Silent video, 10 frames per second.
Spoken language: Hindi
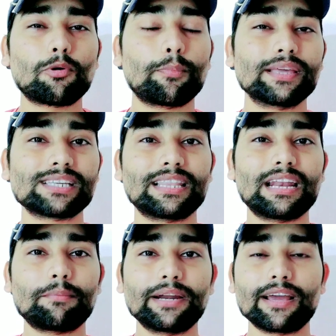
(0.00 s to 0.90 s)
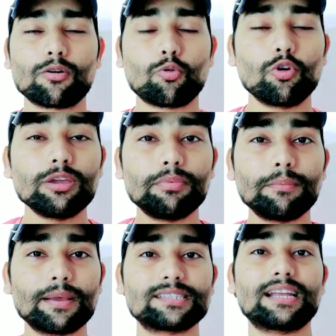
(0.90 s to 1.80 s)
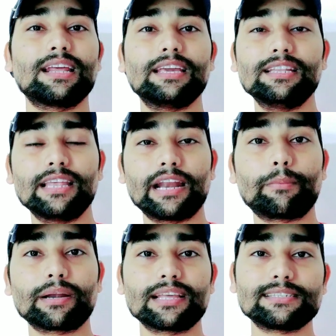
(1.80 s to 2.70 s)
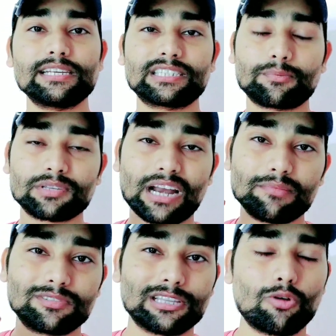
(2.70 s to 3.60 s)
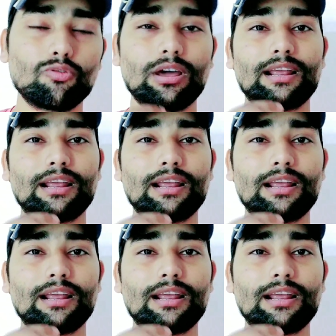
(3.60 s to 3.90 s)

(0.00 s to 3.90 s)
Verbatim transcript: आपको पैसा देना पड़ेगा कोई भी पैसा नहीं देना पड़ता इसलिए सब्सक्राइब ज़रूर